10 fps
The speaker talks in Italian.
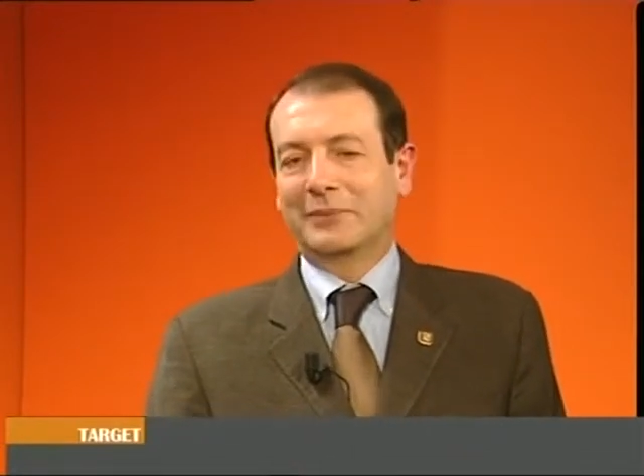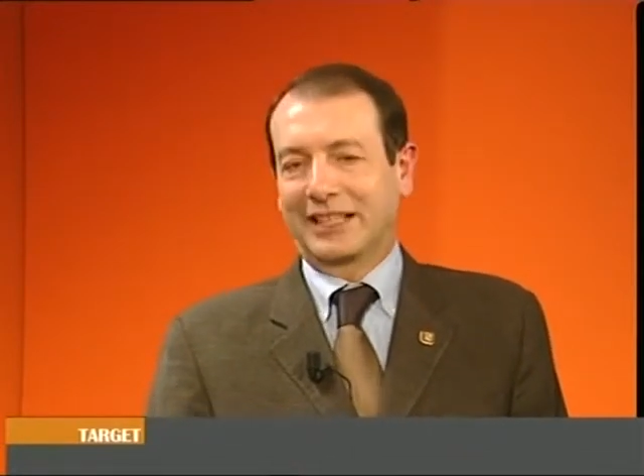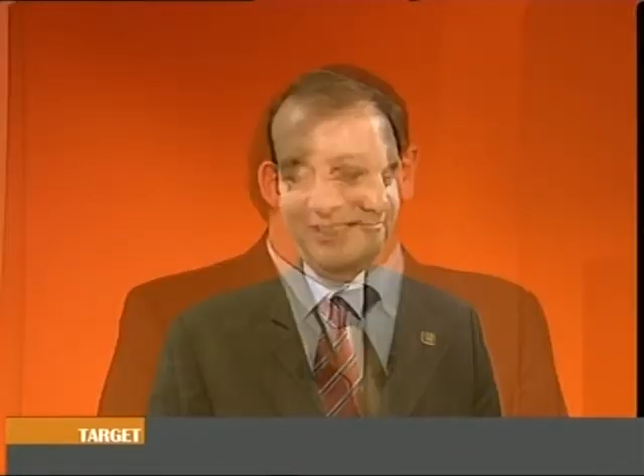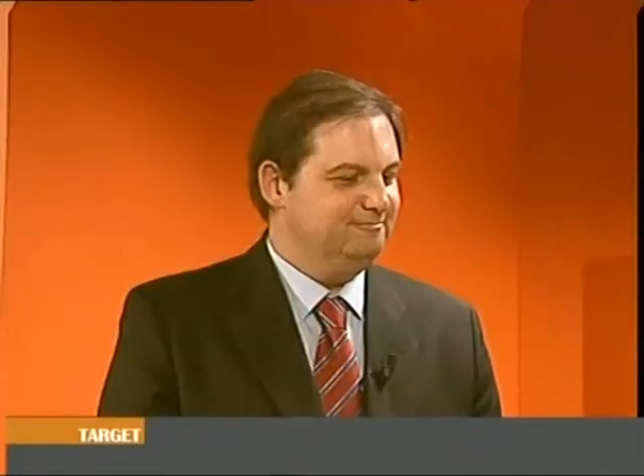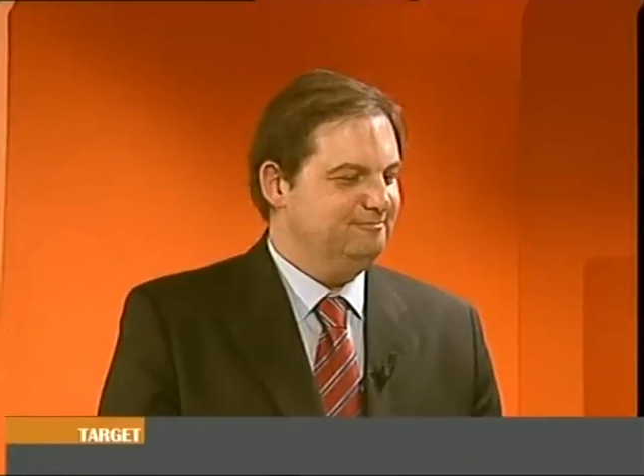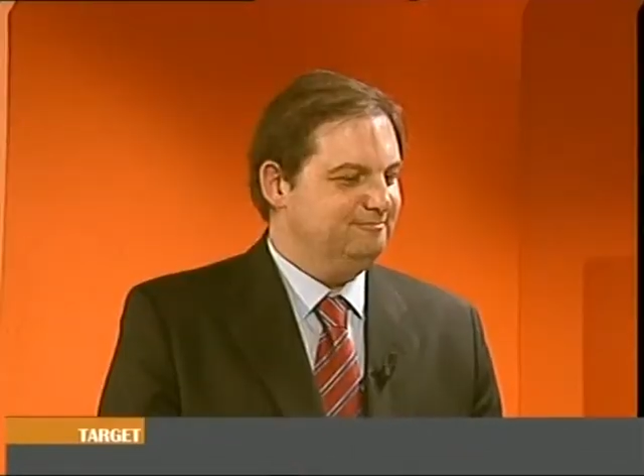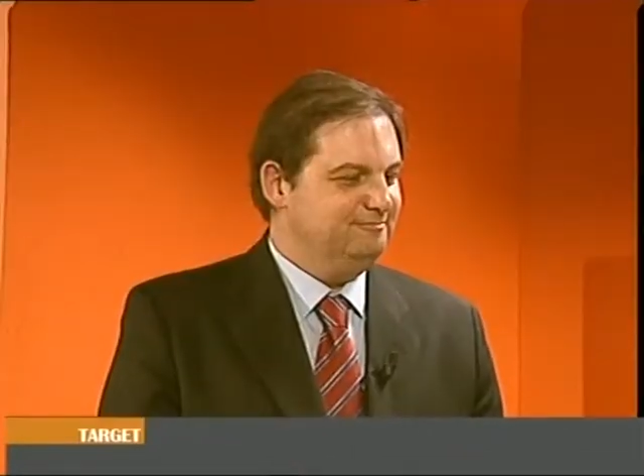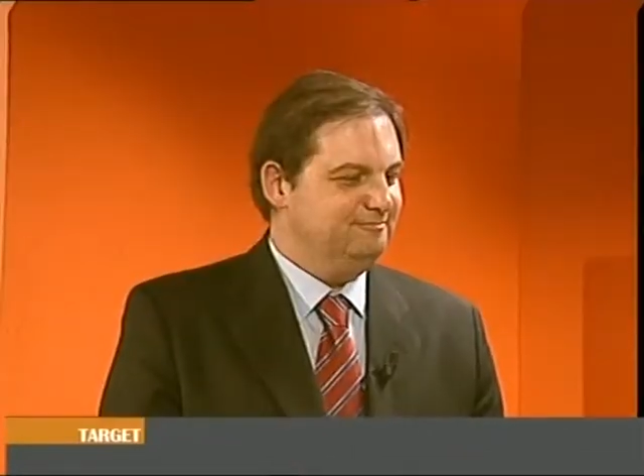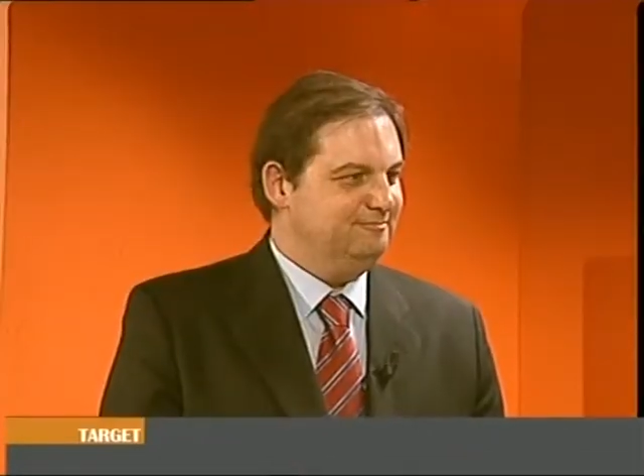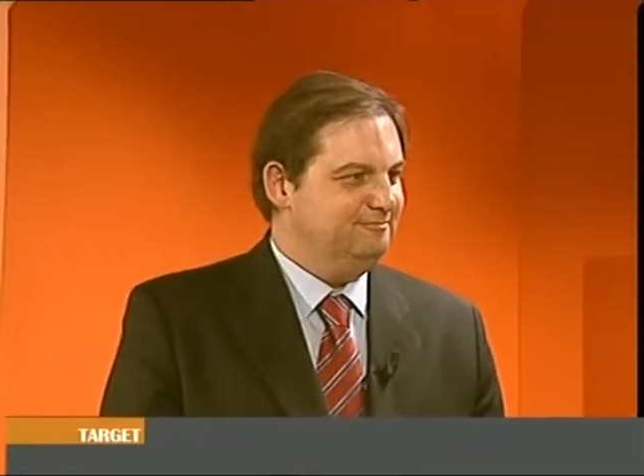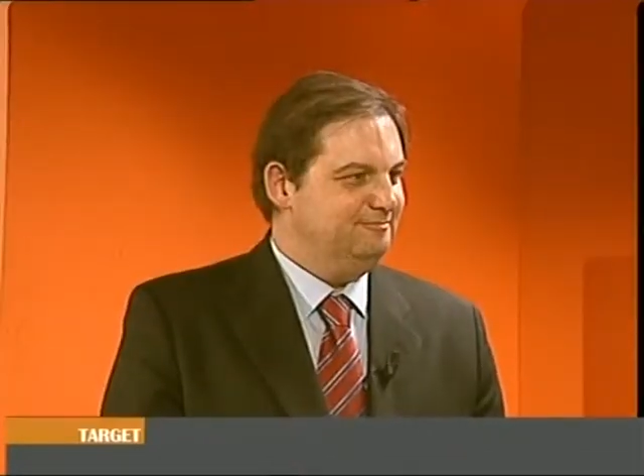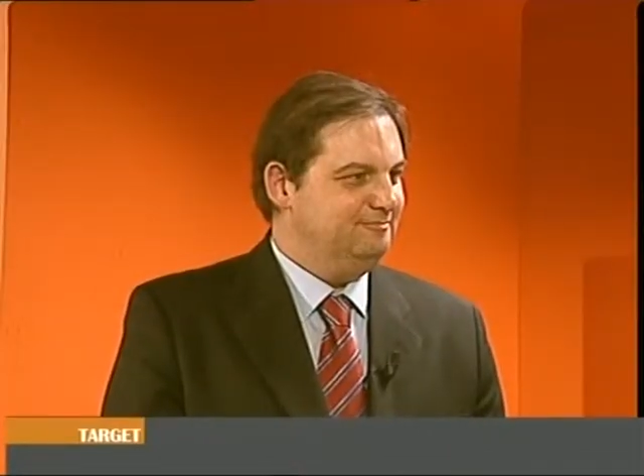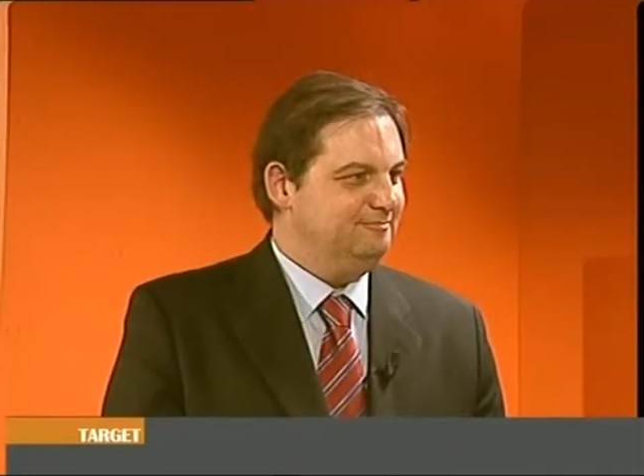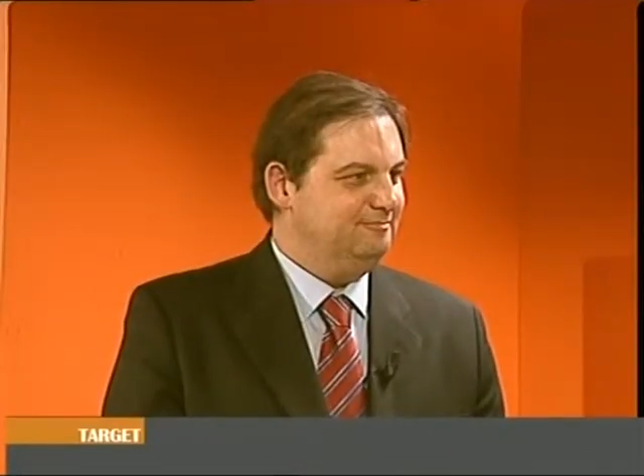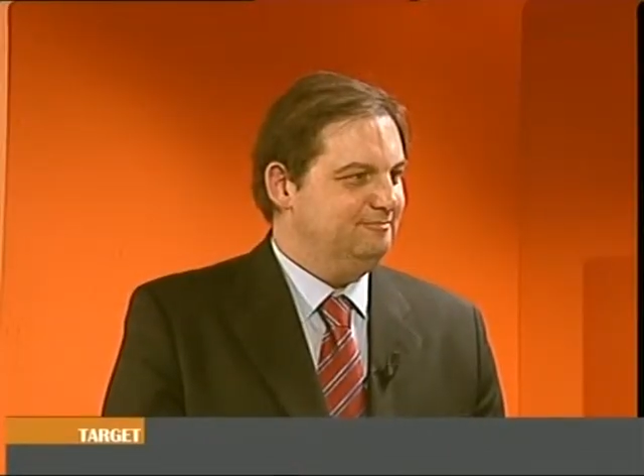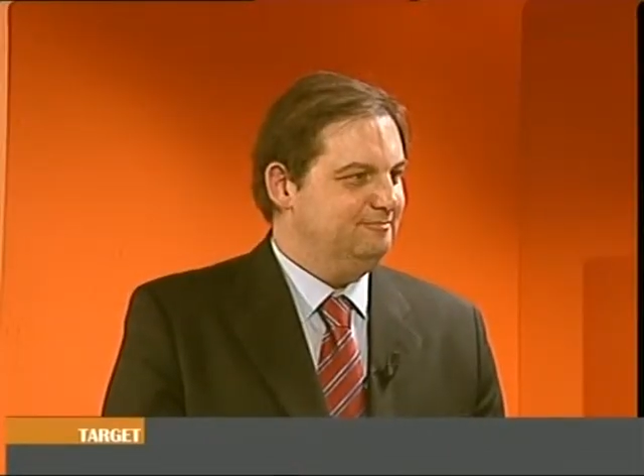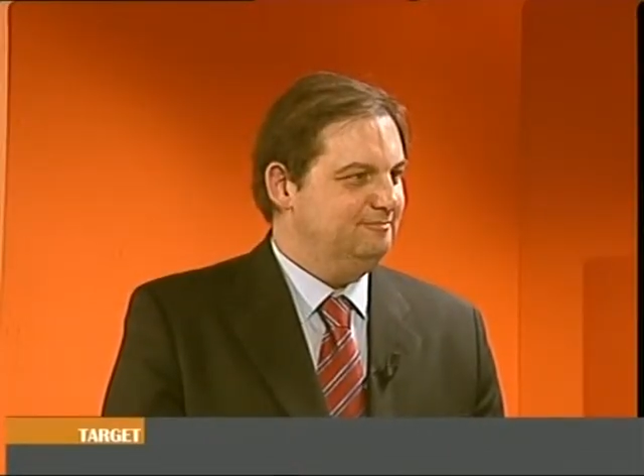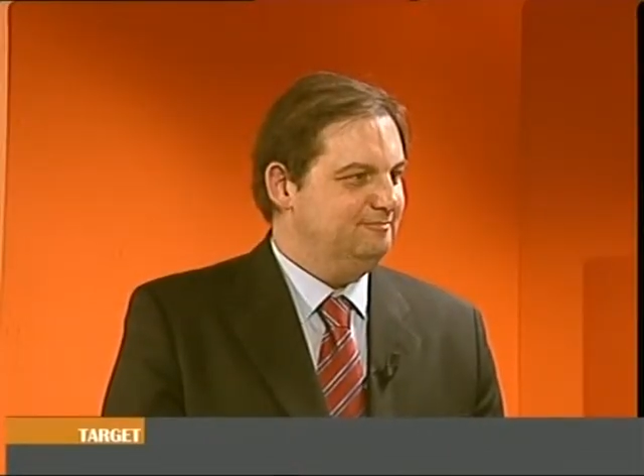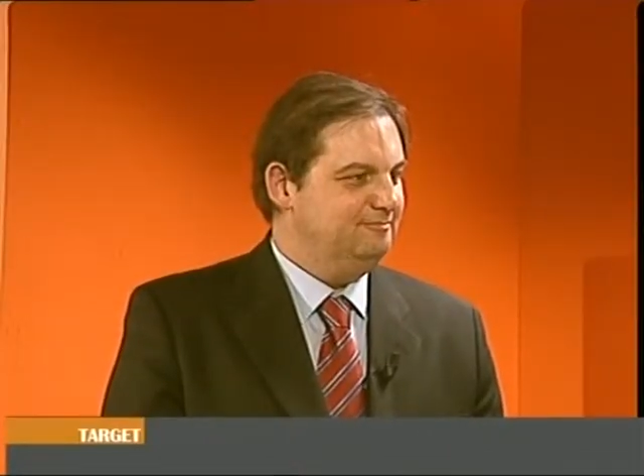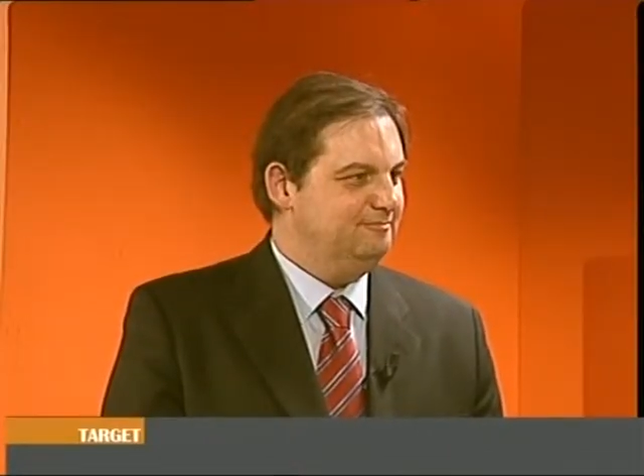ma appunto eh, si
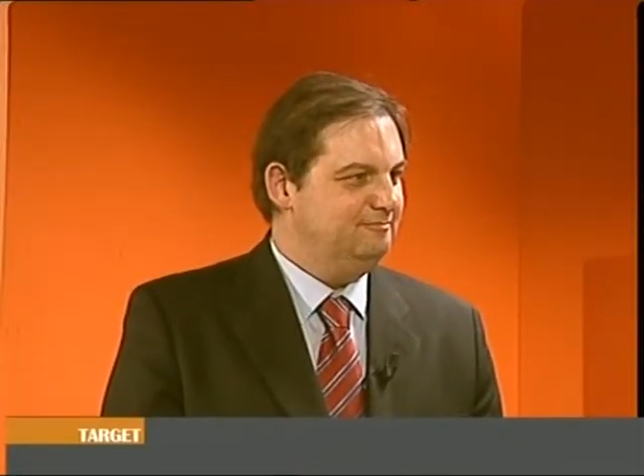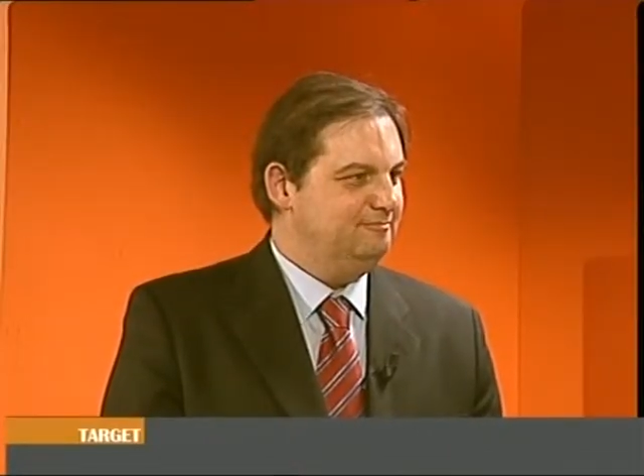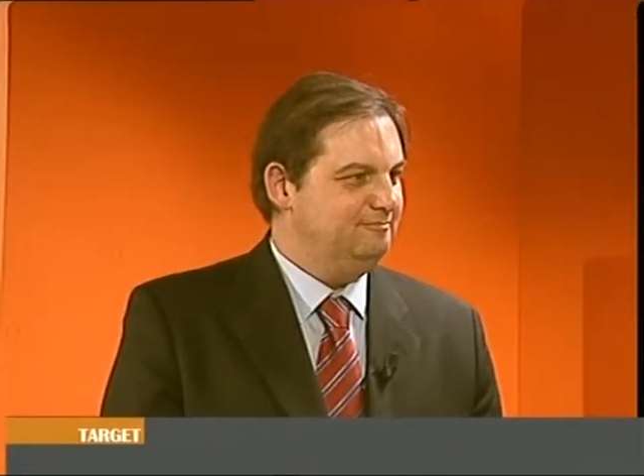occupa